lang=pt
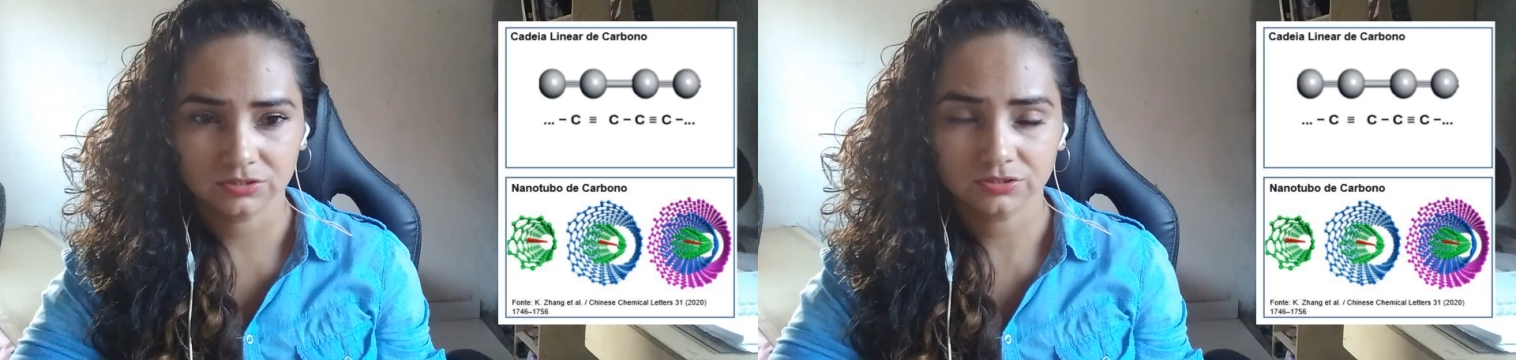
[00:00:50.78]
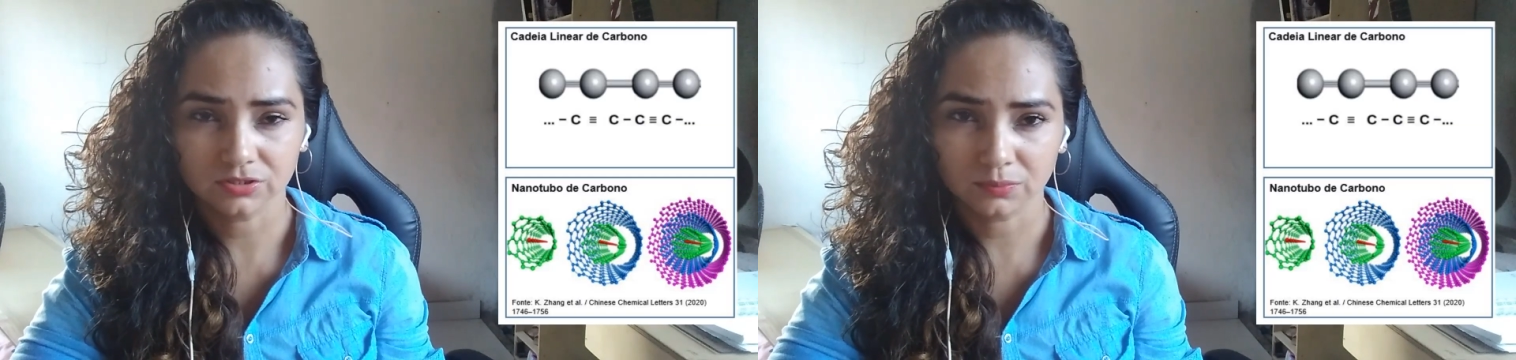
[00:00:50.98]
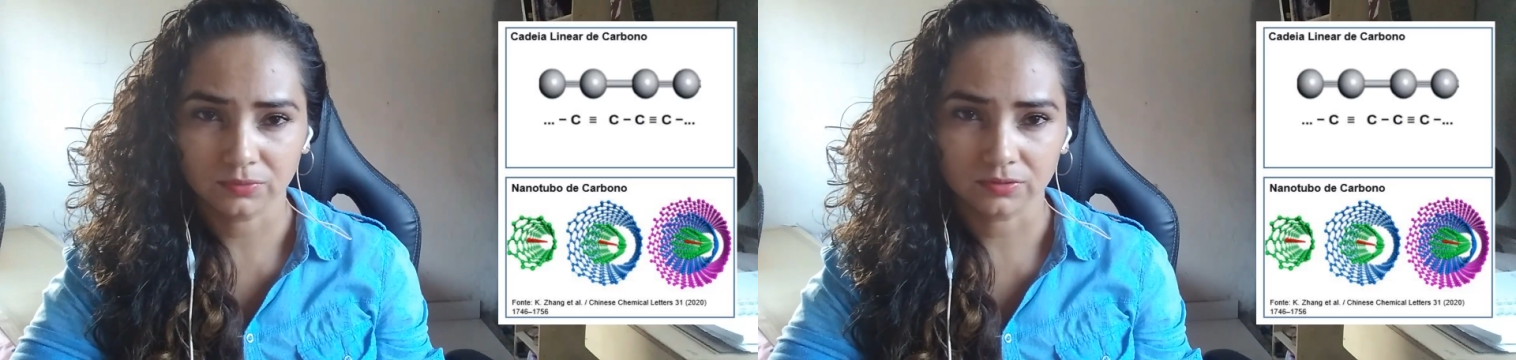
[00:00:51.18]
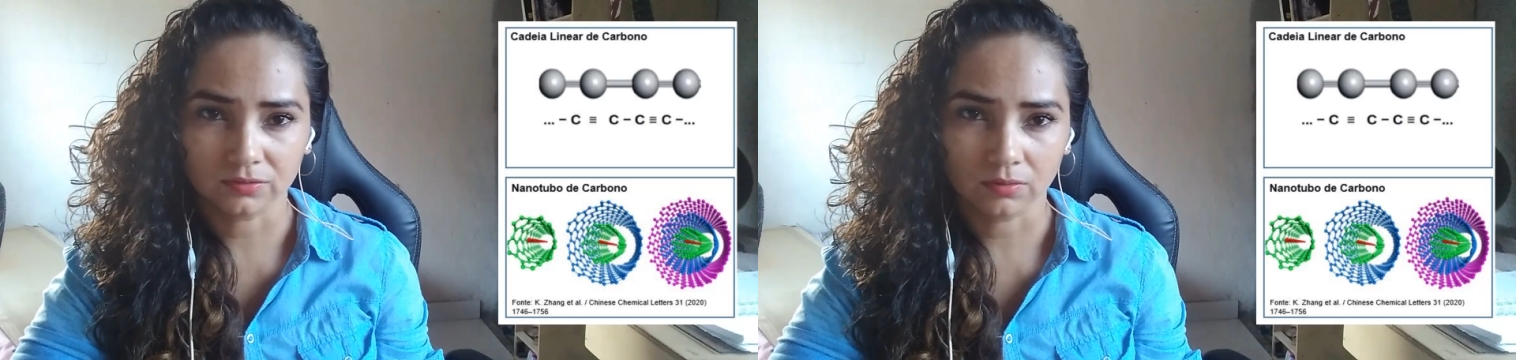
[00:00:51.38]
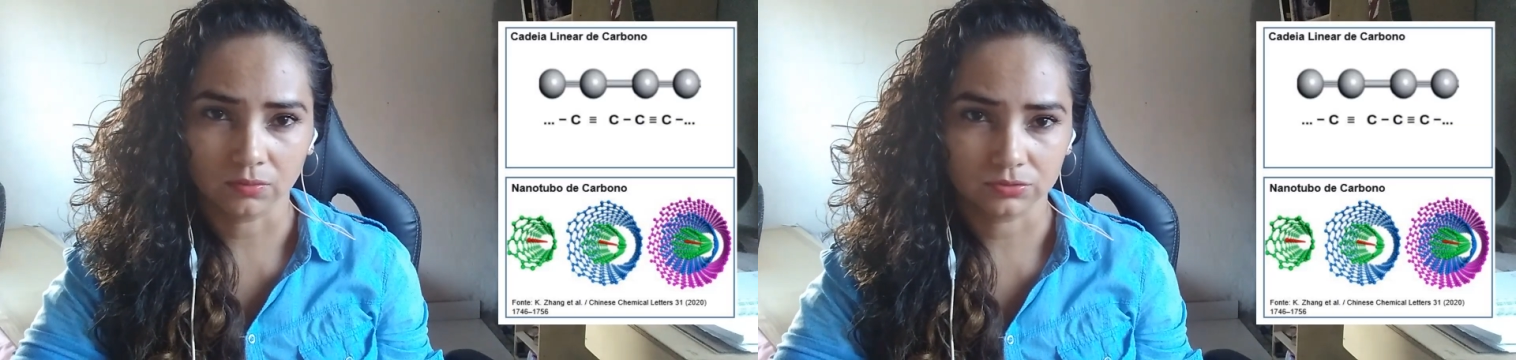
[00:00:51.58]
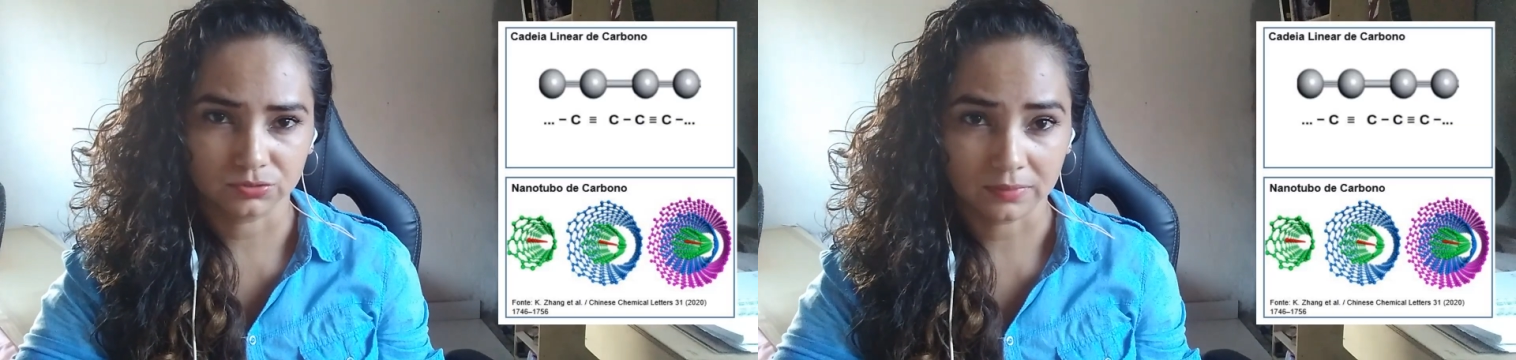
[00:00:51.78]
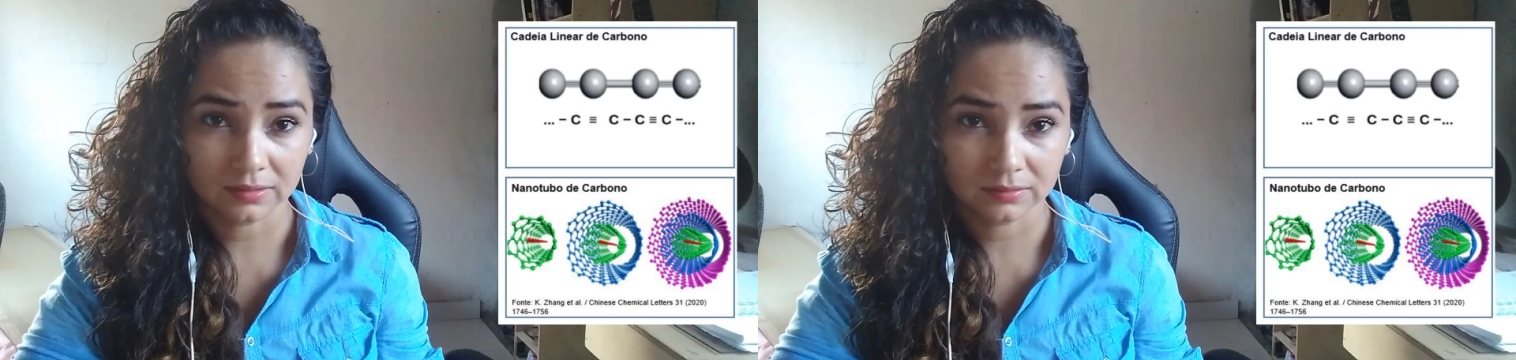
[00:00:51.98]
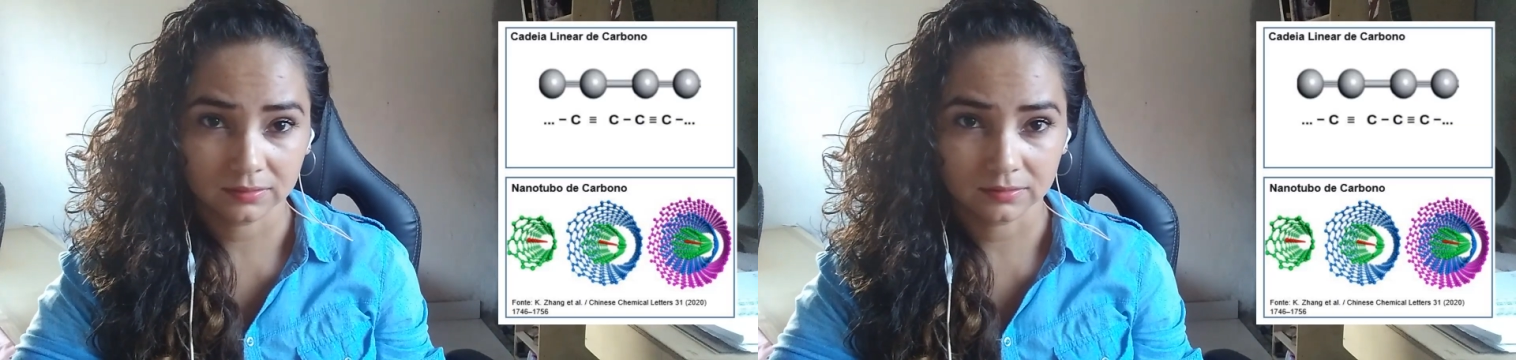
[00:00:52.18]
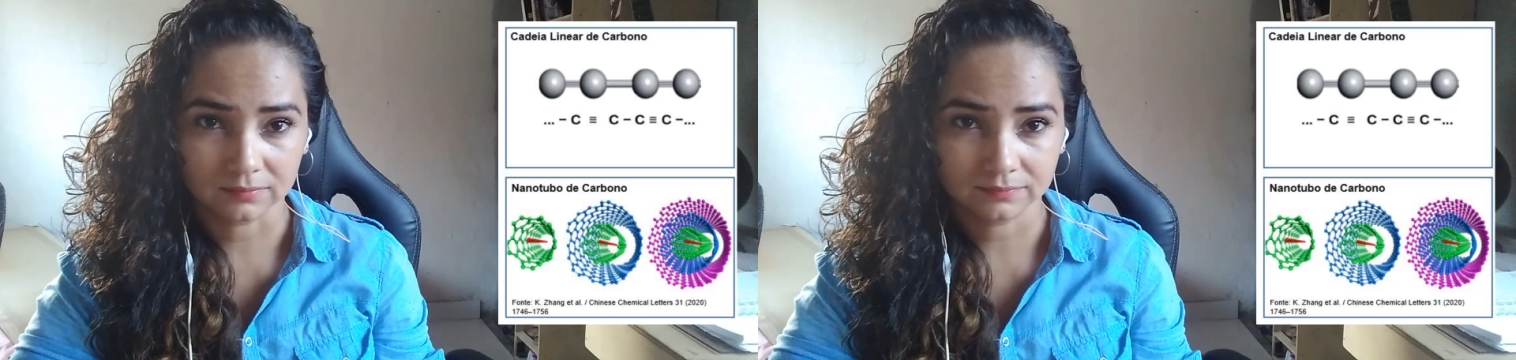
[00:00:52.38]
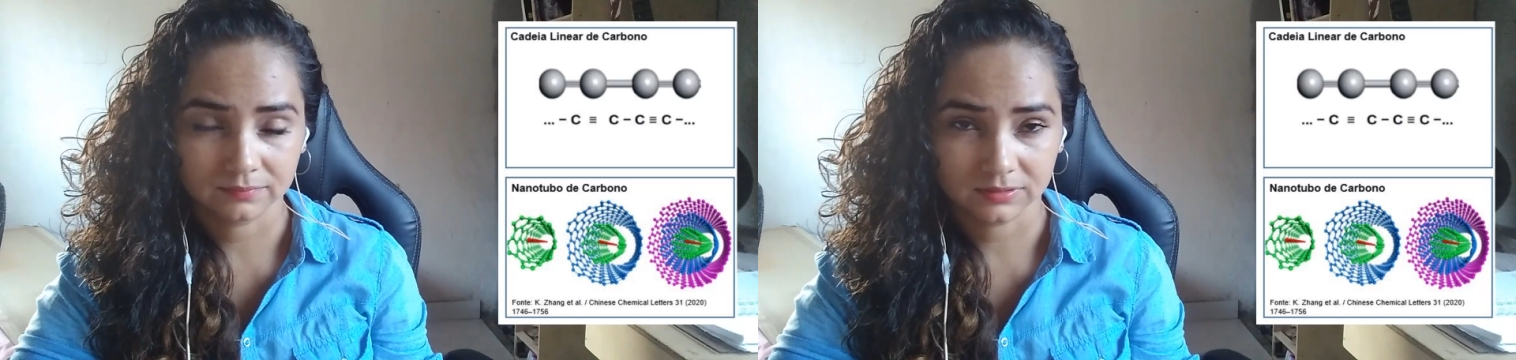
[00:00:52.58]
distribuído ao longo de uma
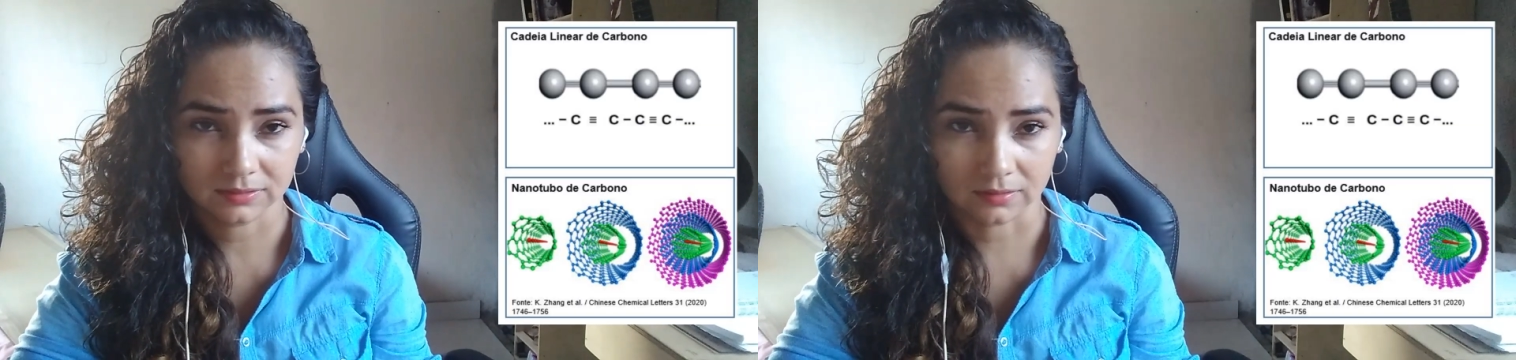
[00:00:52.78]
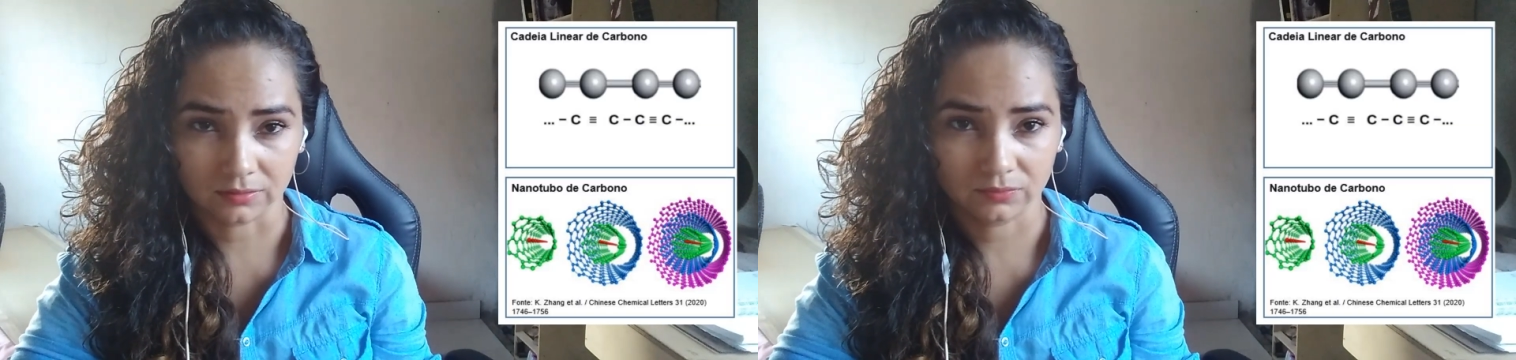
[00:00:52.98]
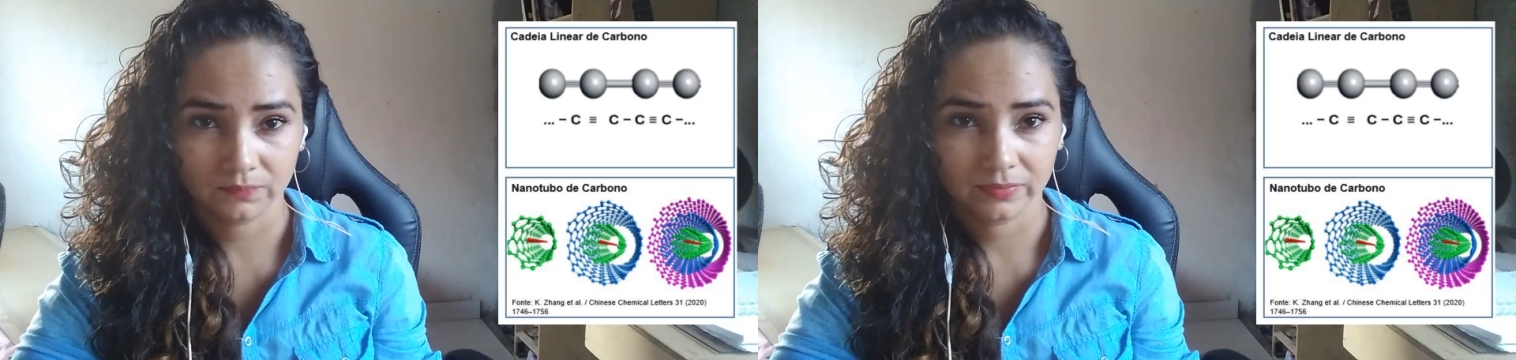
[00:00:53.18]
linha, sendo